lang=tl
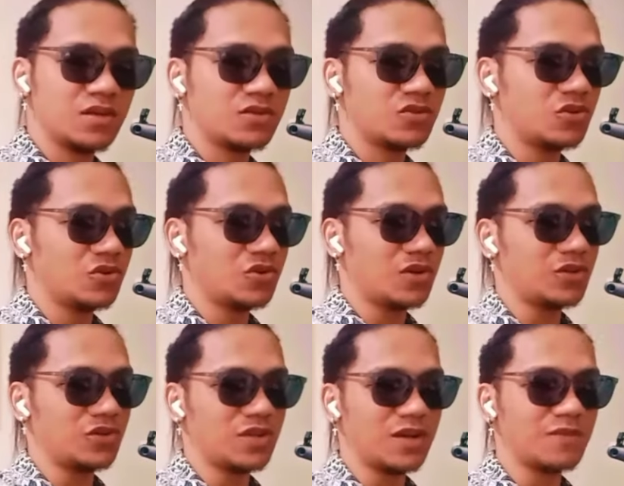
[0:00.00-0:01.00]
So
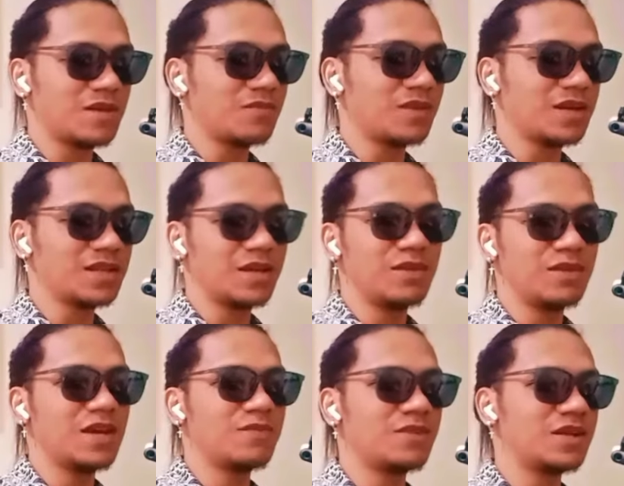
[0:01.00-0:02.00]
ano some kind
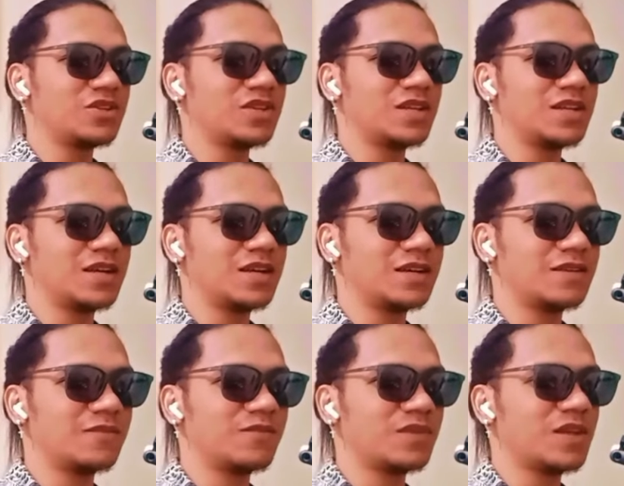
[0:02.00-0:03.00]
nagbigay pa rin siya ng
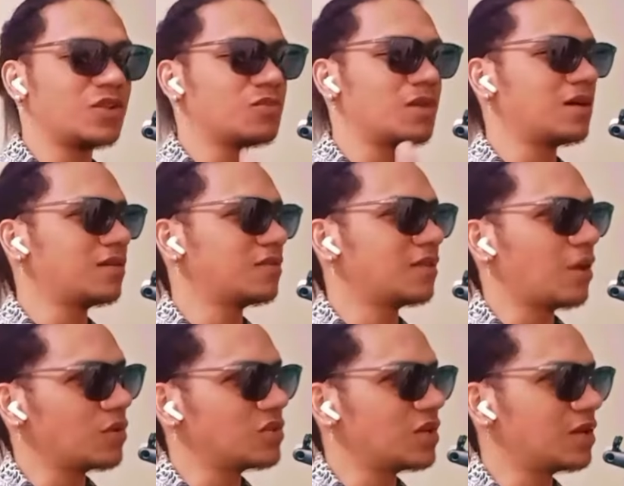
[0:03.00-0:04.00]
ano ba,
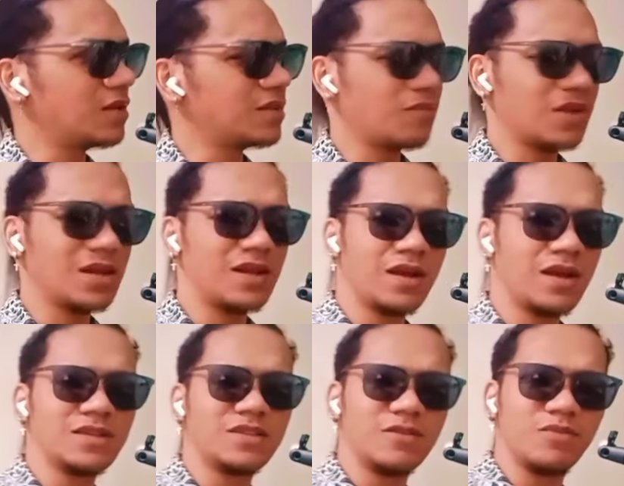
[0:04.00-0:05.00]
tawag diyan, some kind
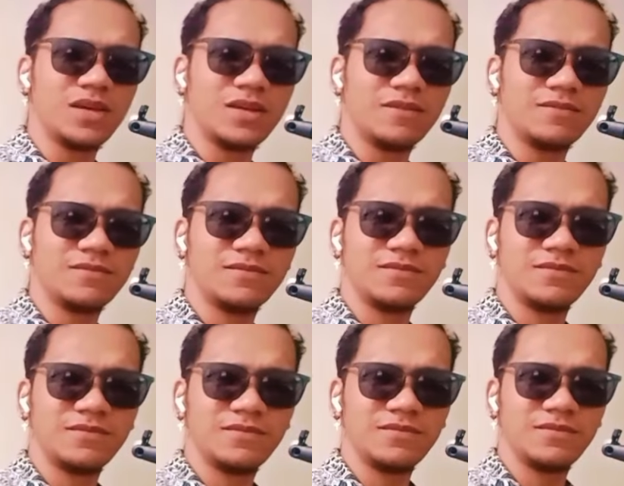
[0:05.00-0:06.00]
legacy ba 'yan.
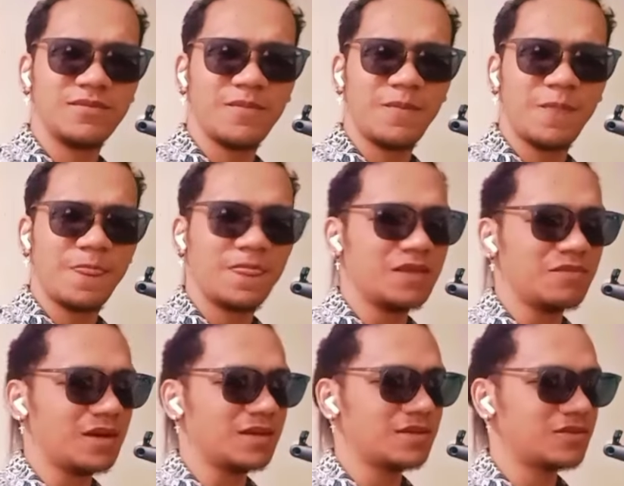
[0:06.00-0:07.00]
'Di
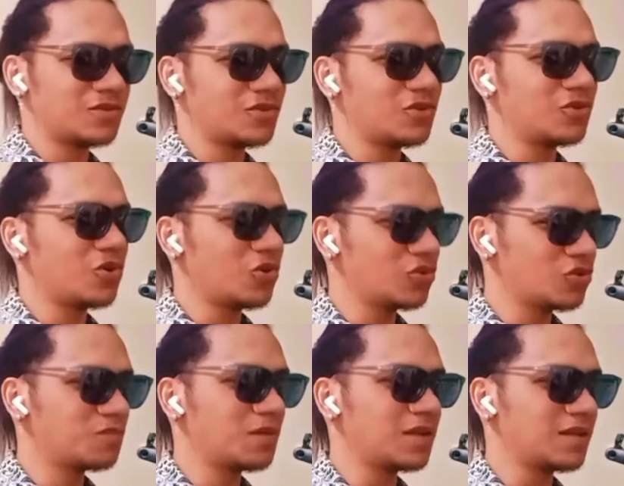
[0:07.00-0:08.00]
ba? So,
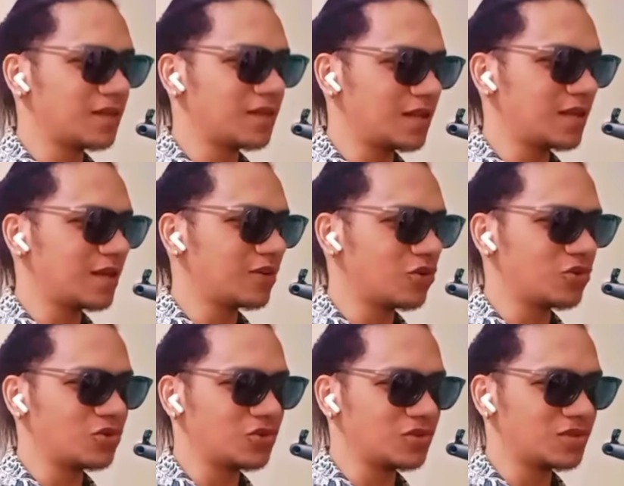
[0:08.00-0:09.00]
kodos pa rin talaga,
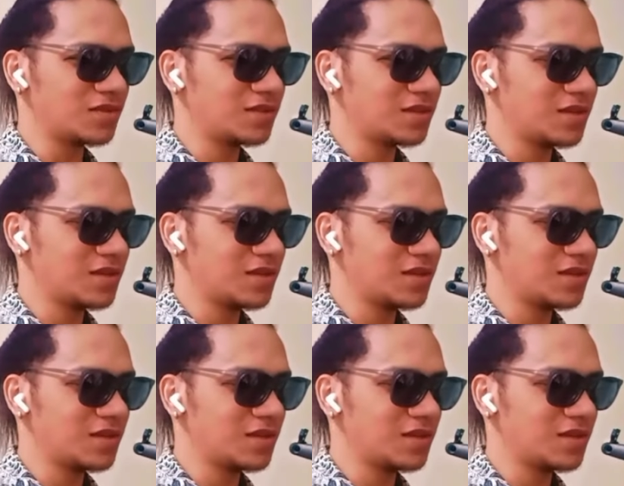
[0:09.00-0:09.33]
kodos.